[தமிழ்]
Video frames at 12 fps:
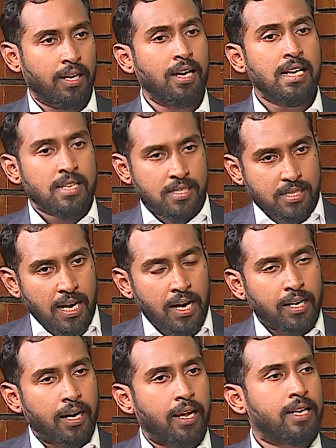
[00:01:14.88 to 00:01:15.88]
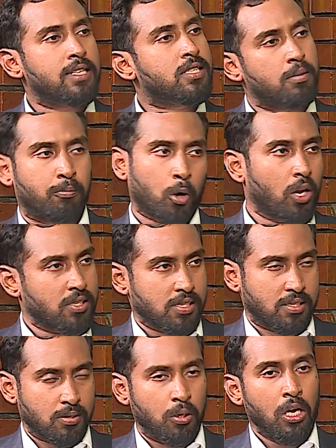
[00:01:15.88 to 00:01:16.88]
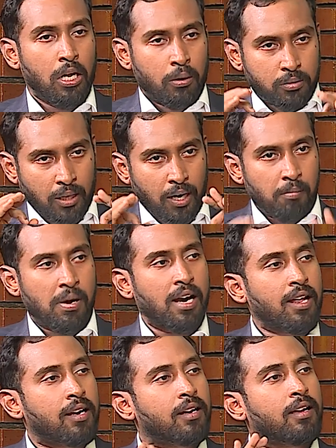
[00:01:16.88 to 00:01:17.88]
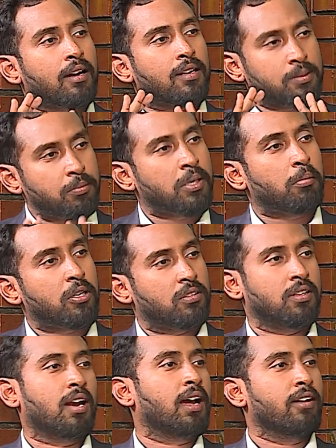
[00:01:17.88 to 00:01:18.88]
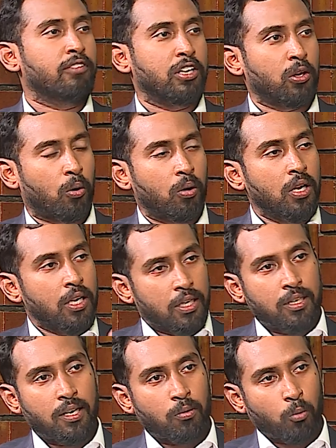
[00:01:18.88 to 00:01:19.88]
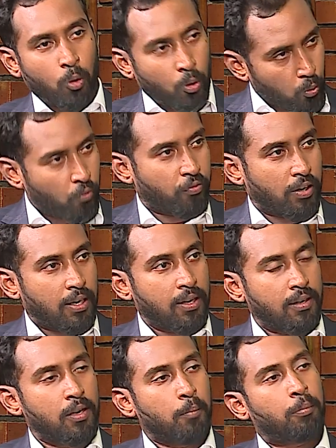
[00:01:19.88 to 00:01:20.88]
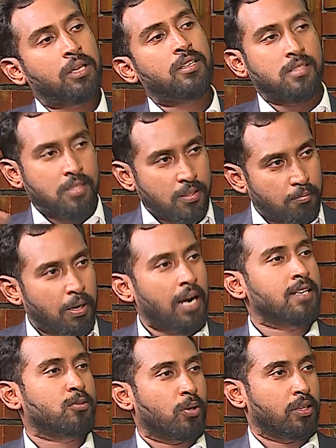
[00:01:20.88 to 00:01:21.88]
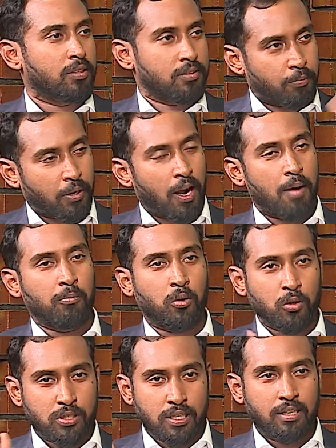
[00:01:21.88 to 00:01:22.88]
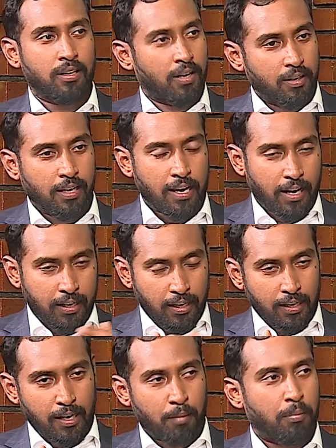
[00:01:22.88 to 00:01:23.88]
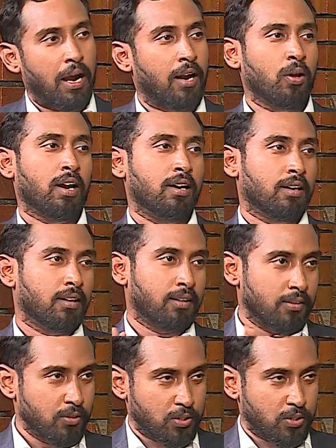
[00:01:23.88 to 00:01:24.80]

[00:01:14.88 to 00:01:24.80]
ஏன்னா ஸ்டாண்டர்டைஸ்டு ப்ராசஸ்ஸு தரமான இருக்கிற சிமெண்ட்டை மட்டும்தான் நாங்கள் விற்கிறோம் இதில் ஒரு ரூஃபில் பதினஞ்சு பிராண்ட்ஸ் வருது இப்போ ராம்கோ செட்டிநாடு நீங்கள் கேட்ட எல்லா பிராண்டும் எங்கள்கிட்ட இருக்குதுன்னு